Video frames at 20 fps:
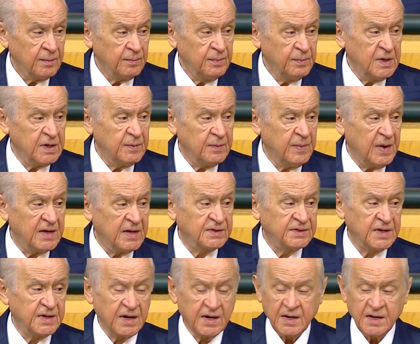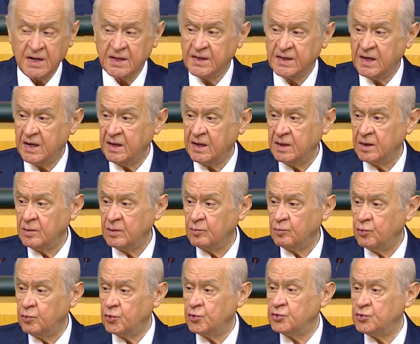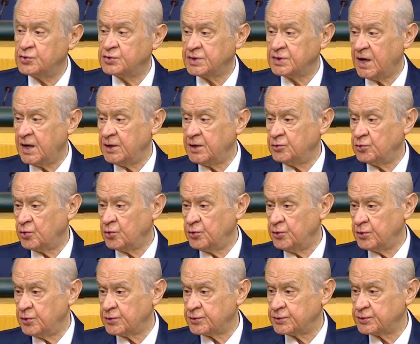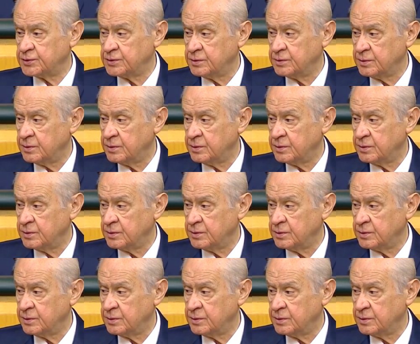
bir benzerine de bugün şahit oluyoruz.